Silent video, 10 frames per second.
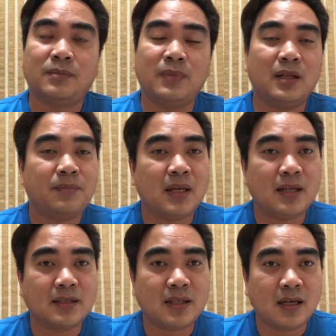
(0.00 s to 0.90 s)

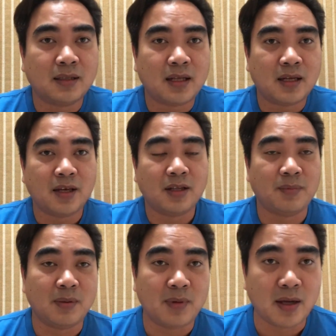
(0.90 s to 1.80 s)
Pilipinas lang talaga yung
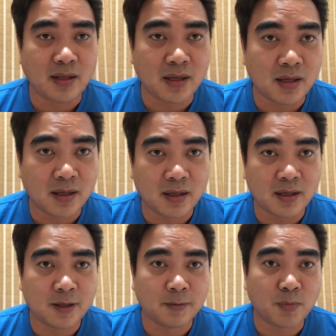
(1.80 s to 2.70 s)
nagbibigay ng
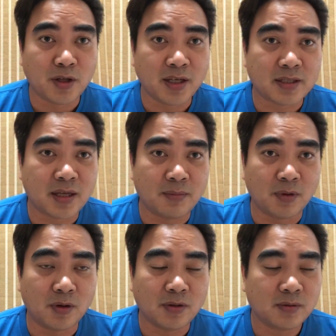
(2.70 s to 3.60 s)
uh, board exam,
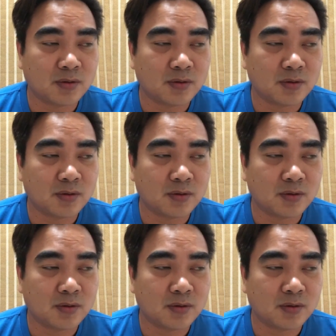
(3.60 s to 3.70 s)
no?